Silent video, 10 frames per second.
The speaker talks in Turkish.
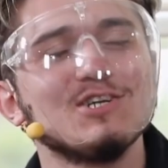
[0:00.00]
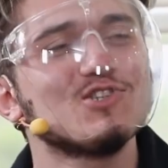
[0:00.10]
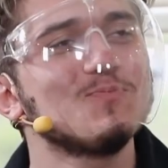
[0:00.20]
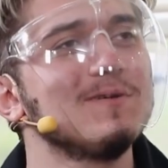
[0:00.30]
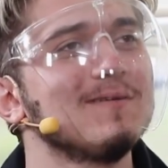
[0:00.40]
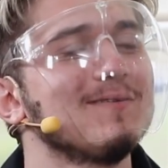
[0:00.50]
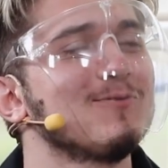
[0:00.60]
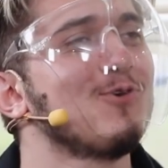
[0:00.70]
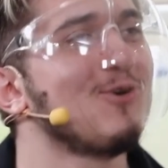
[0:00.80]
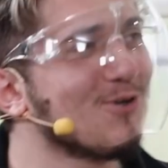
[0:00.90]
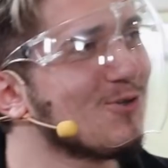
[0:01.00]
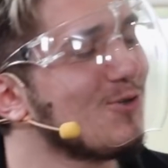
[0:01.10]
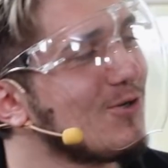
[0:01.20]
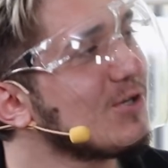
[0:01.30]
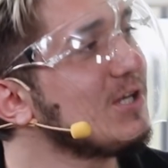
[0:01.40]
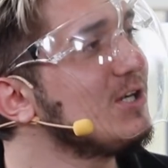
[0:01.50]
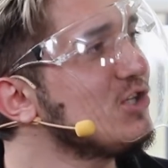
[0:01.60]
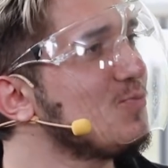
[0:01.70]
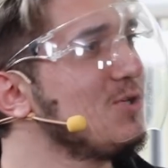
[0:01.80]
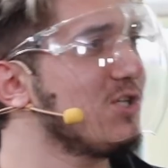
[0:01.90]
tek Doğru doğru.
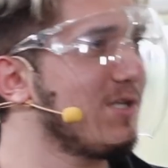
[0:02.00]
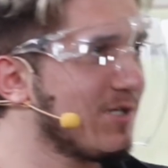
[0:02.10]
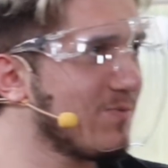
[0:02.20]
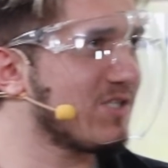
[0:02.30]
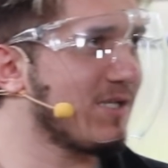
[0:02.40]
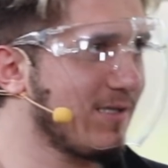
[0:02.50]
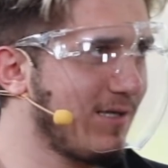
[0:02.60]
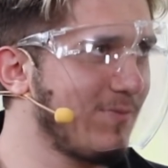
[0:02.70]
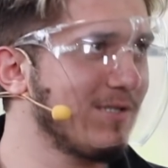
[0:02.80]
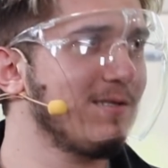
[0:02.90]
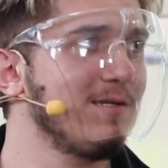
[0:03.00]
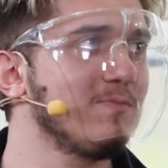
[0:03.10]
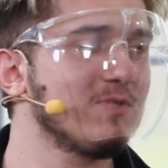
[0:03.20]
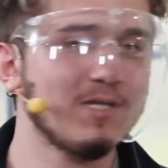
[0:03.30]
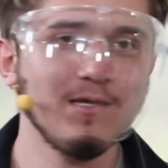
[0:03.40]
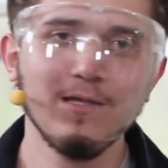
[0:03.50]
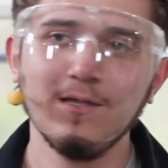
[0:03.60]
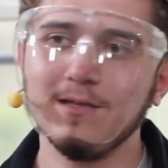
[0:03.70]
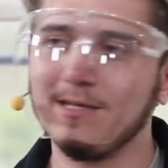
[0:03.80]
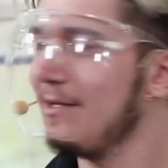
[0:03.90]
Yarışmacılarımıza, damatlarımıza
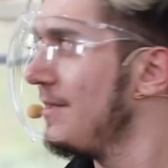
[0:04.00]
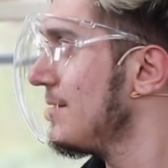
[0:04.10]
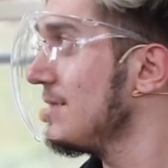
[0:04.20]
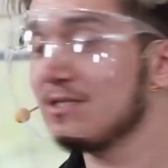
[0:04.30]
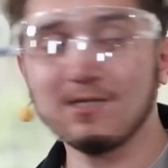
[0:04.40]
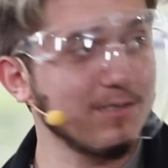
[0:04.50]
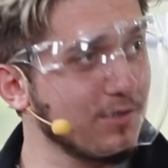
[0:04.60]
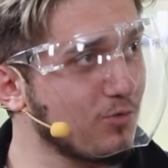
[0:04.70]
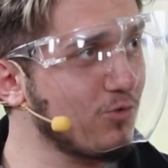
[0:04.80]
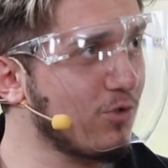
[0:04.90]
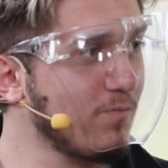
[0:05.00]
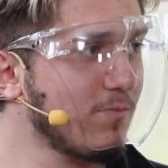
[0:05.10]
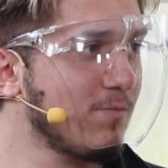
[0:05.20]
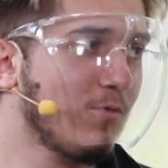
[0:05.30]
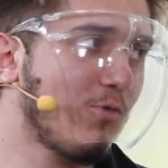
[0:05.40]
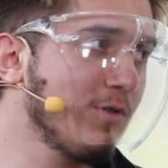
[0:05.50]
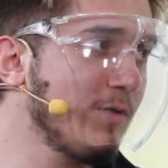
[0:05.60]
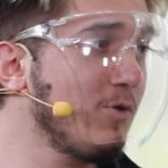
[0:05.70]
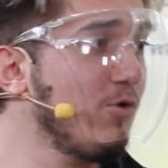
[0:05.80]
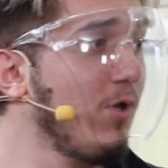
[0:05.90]
ellerine sağlık diyorum.
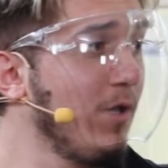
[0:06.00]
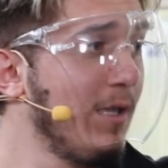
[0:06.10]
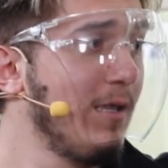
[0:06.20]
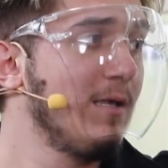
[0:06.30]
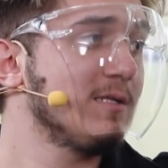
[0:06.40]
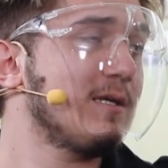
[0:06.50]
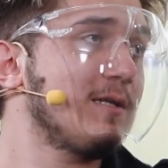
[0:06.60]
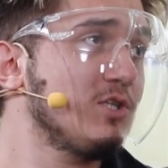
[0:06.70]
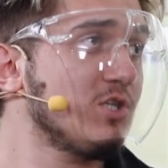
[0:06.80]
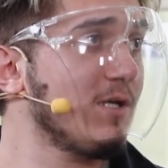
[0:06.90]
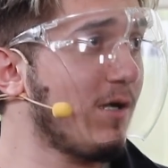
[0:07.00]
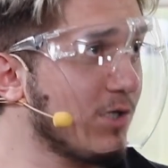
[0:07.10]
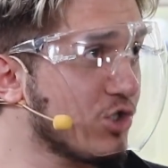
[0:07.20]
Olabiliyor. Sadece